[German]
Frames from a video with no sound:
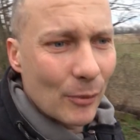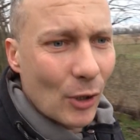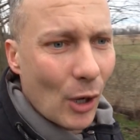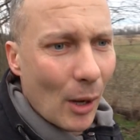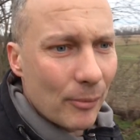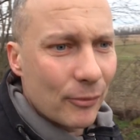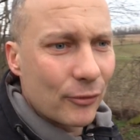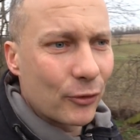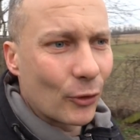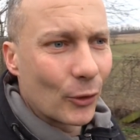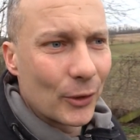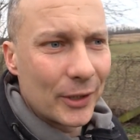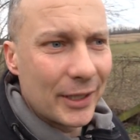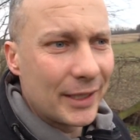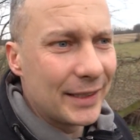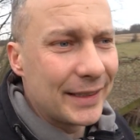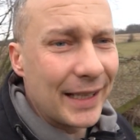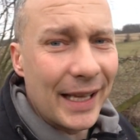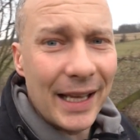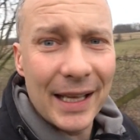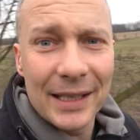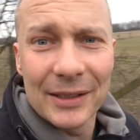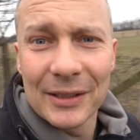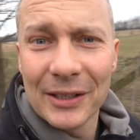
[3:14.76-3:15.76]
im Kopf und
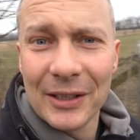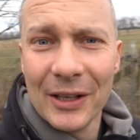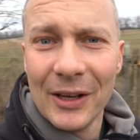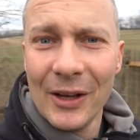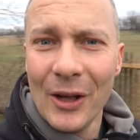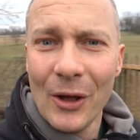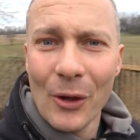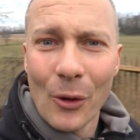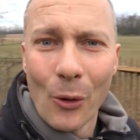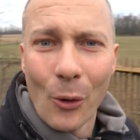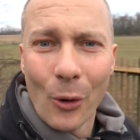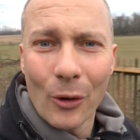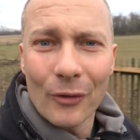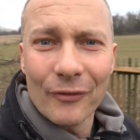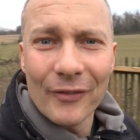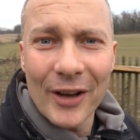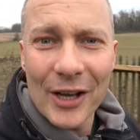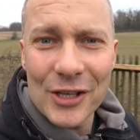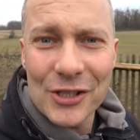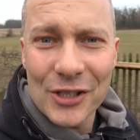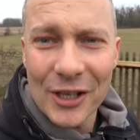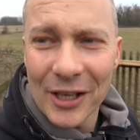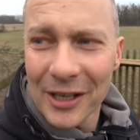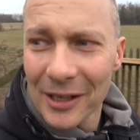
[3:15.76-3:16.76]
Ideen,
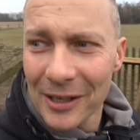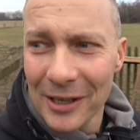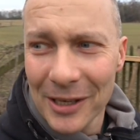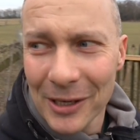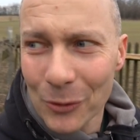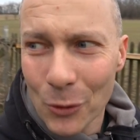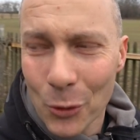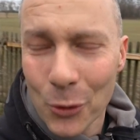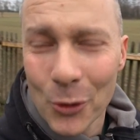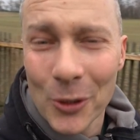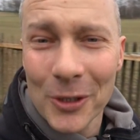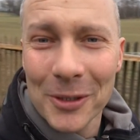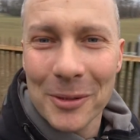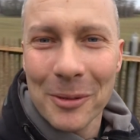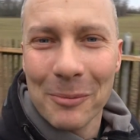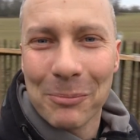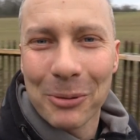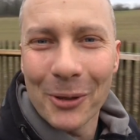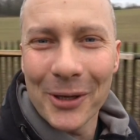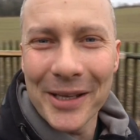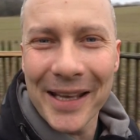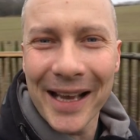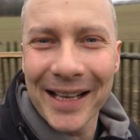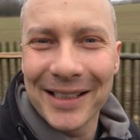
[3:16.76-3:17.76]
irgendwelche coolen
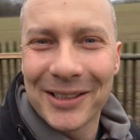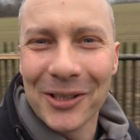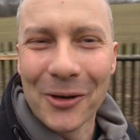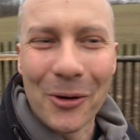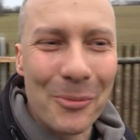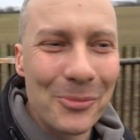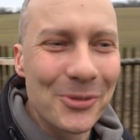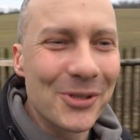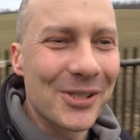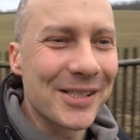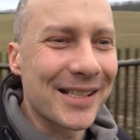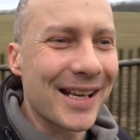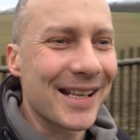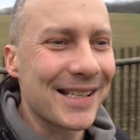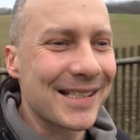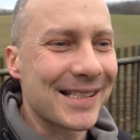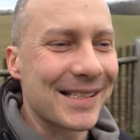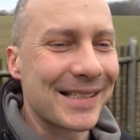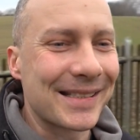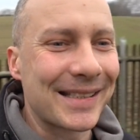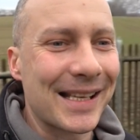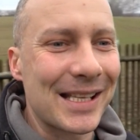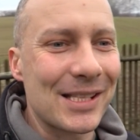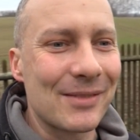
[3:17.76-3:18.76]
Projekte
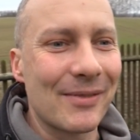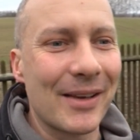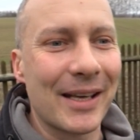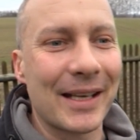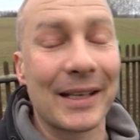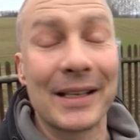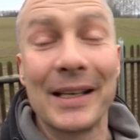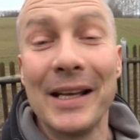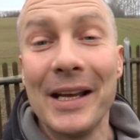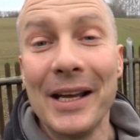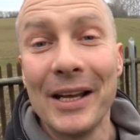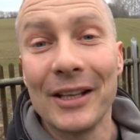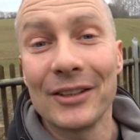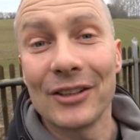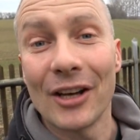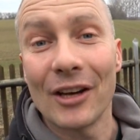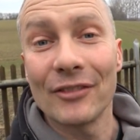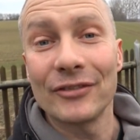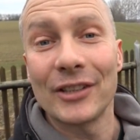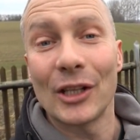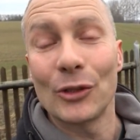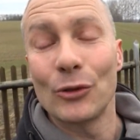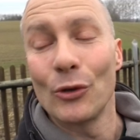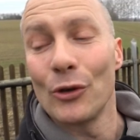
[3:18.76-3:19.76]
umzusetzen. Deswegen
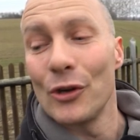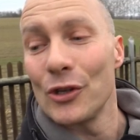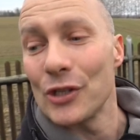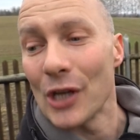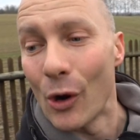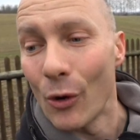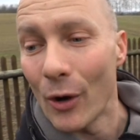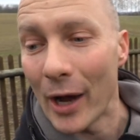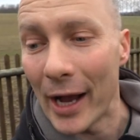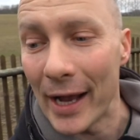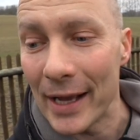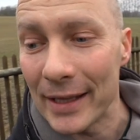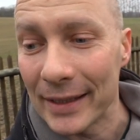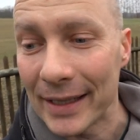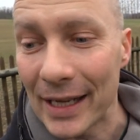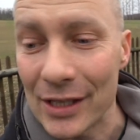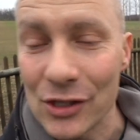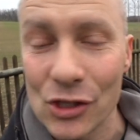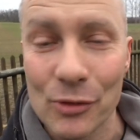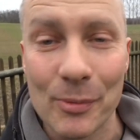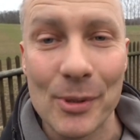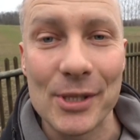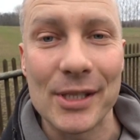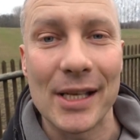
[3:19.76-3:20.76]
darf natürlich auch ein
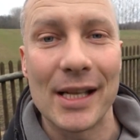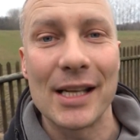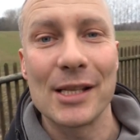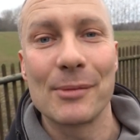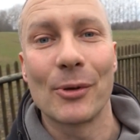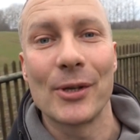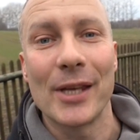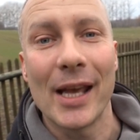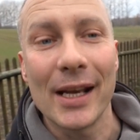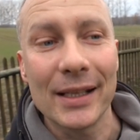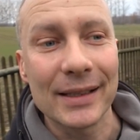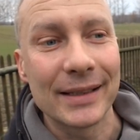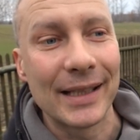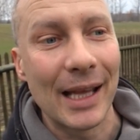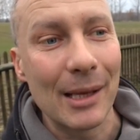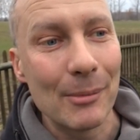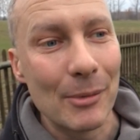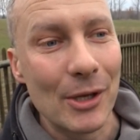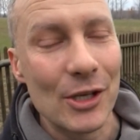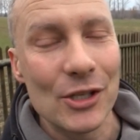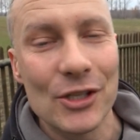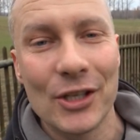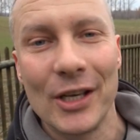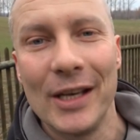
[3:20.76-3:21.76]
ganz spezielles Projekt,
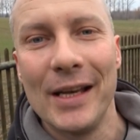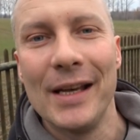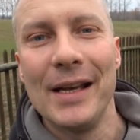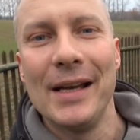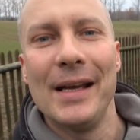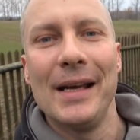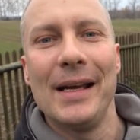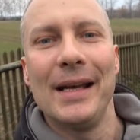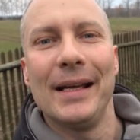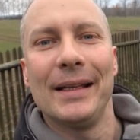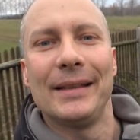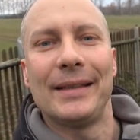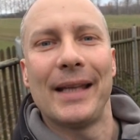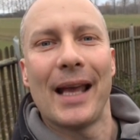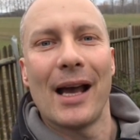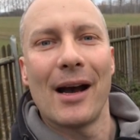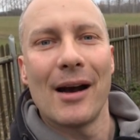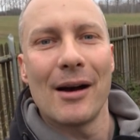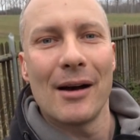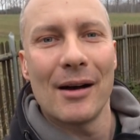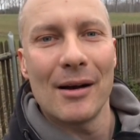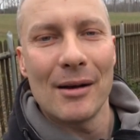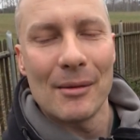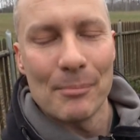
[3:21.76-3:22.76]
nämlich
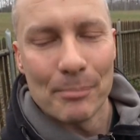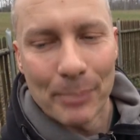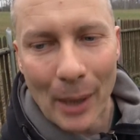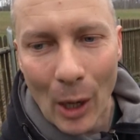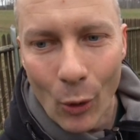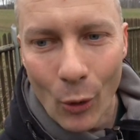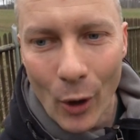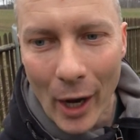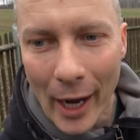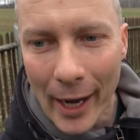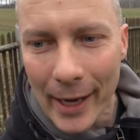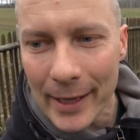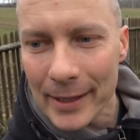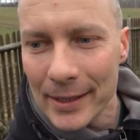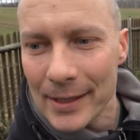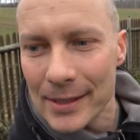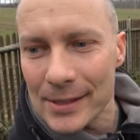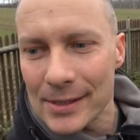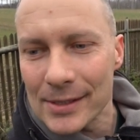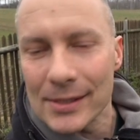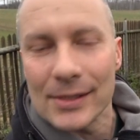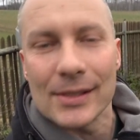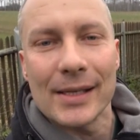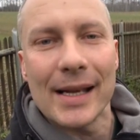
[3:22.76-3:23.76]
der Bau
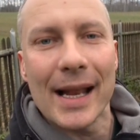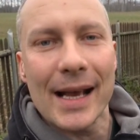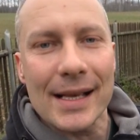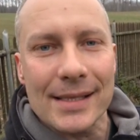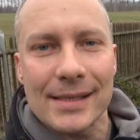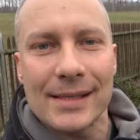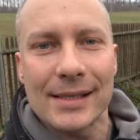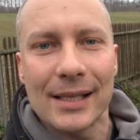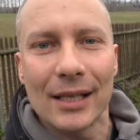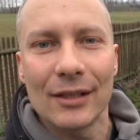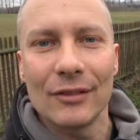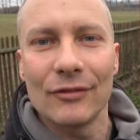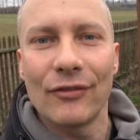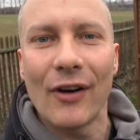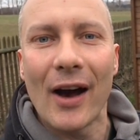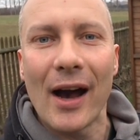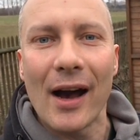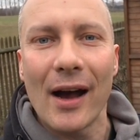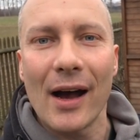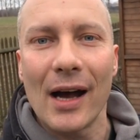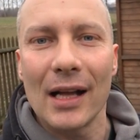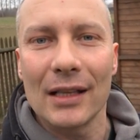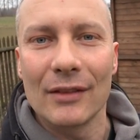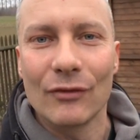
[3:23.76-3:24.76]
eines
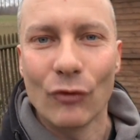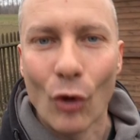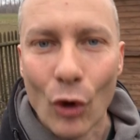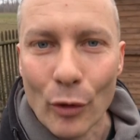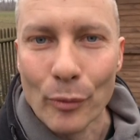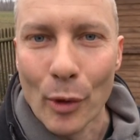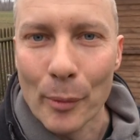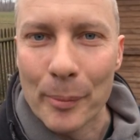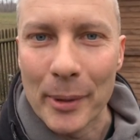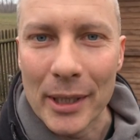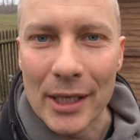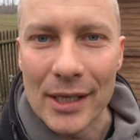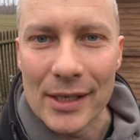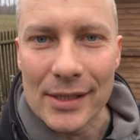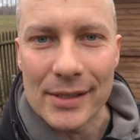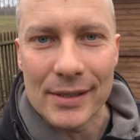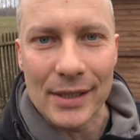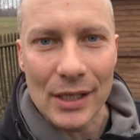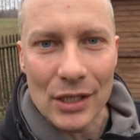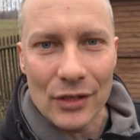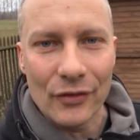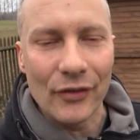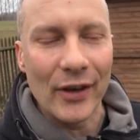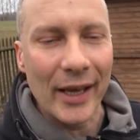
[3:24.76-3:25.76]
Lastenfahrrad-Wohnmobiles
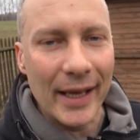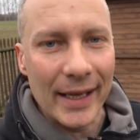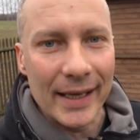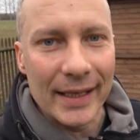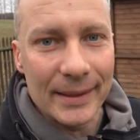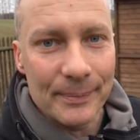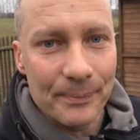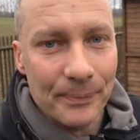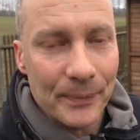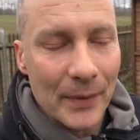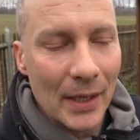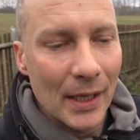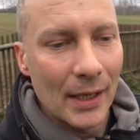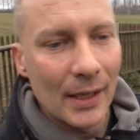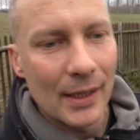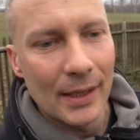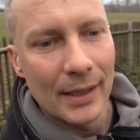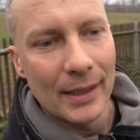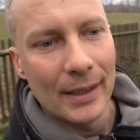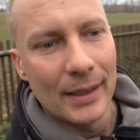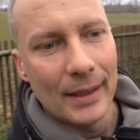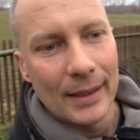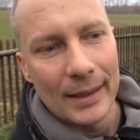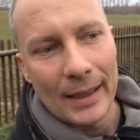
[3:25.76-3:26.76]
nicht fehlen.
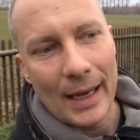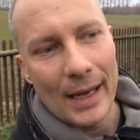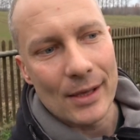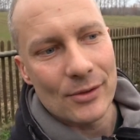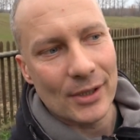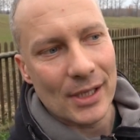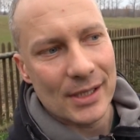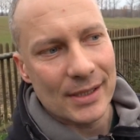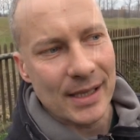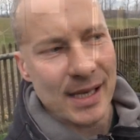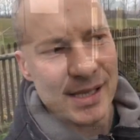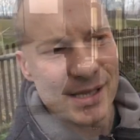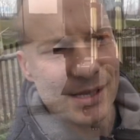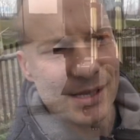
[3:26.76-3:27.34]
Also das